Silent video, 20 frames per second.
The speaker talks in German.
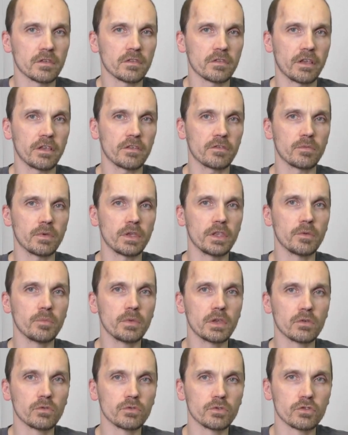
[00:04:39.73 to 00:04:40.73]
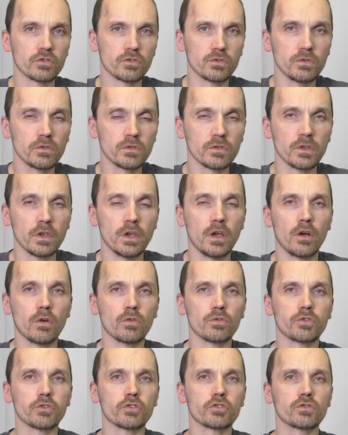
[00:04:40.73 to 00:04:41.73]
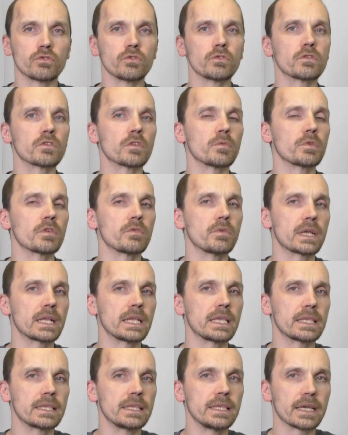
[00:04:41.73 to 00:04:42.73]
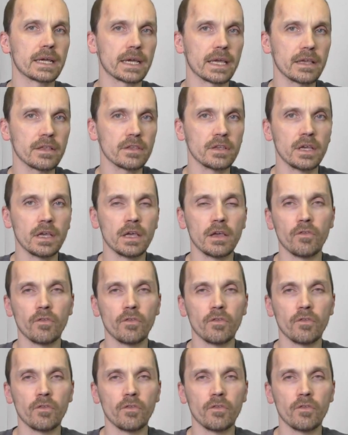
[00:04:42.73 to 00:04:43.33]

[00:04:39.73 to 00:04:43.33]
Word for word: Das heißt, wenn ihr mich unterstützt, unterstützt ihr mich wirklich direkt,